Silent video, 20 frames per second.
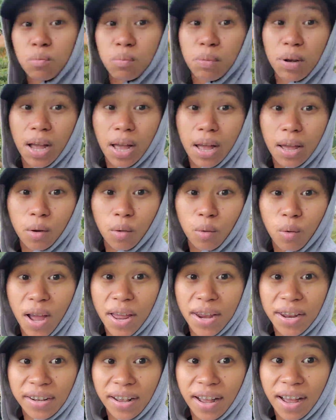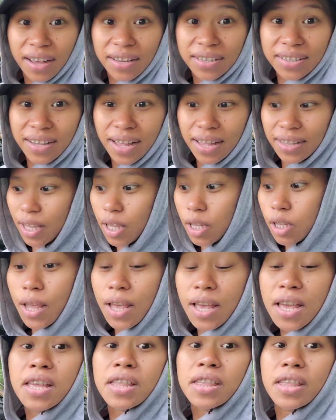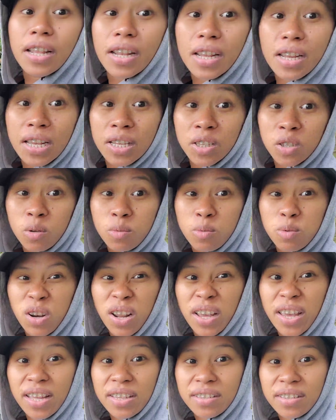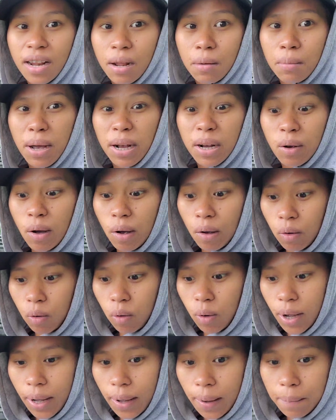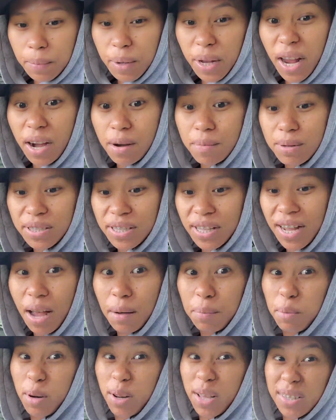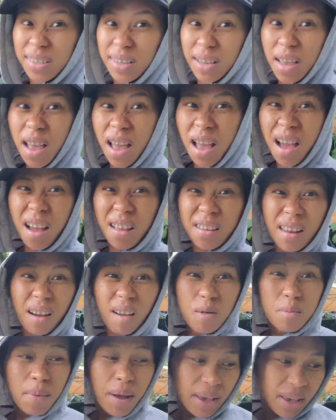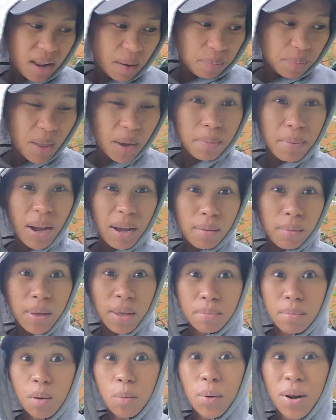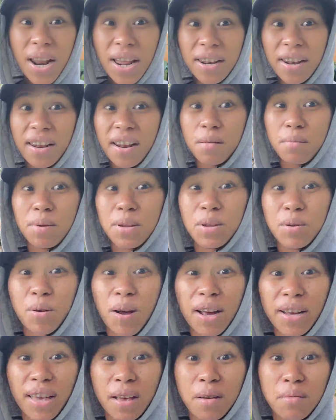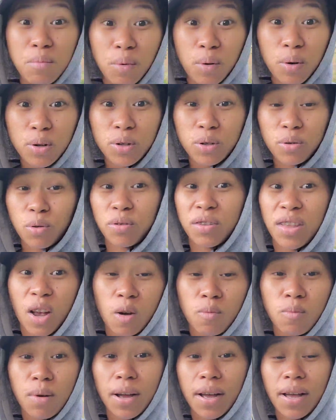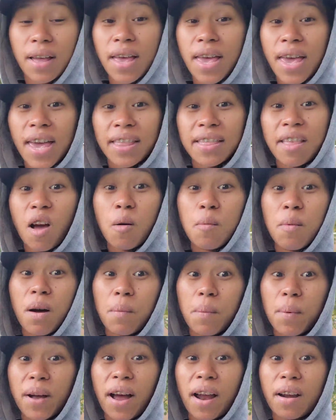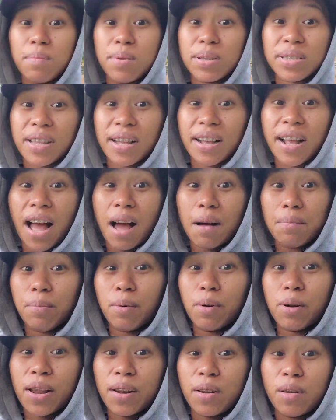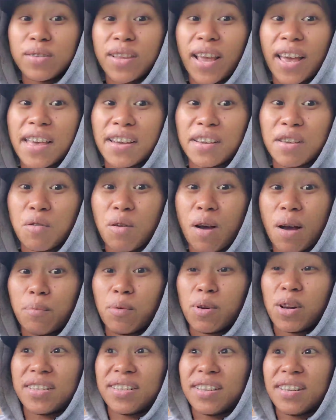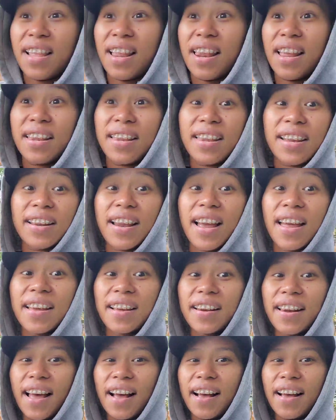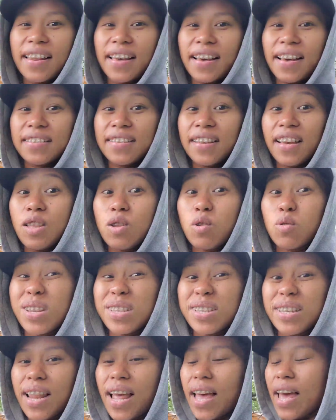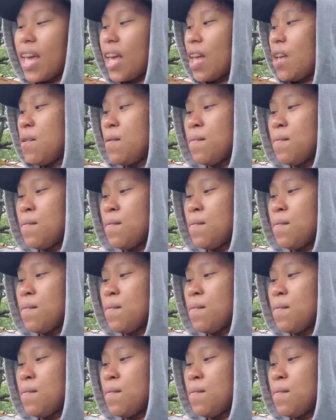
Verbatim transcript: yung mga lungga ng ahas natin. Nilinis ko muna yan sila bago ako uh, mag-harvest ng apple kasi, nako, mahirap na. Baka may mawala na naman yung aking mood. So, hindi, ko ma hindi ako makapag-harvest ng apple. Ano? Sayang yung apple kasi naglalaglaga na kasi hinog na sila eh.